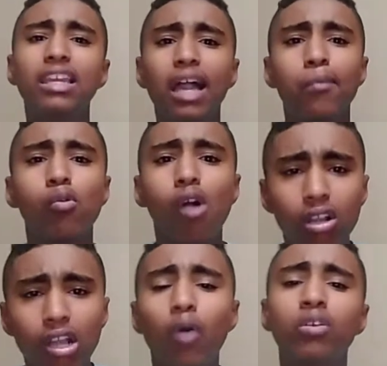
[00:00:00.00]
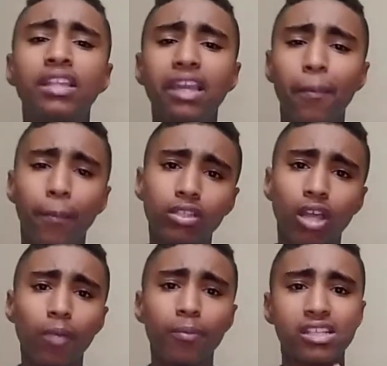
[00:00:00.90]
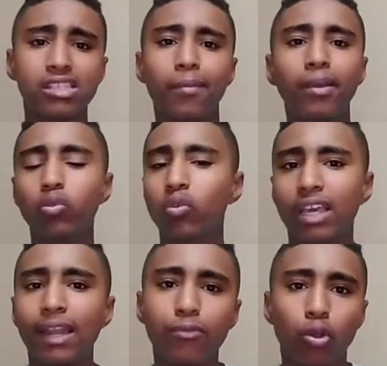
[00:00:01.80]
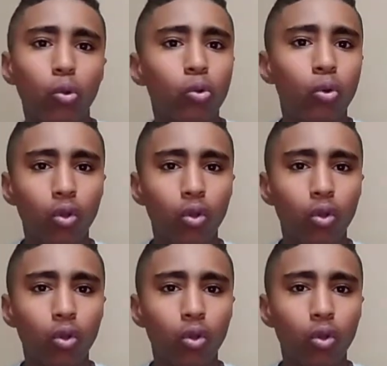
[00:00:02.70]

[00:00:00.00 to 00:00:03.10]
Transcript: اللاعب يوقع وان اللاعب مدى رغبه للزمالك والكلام ده كله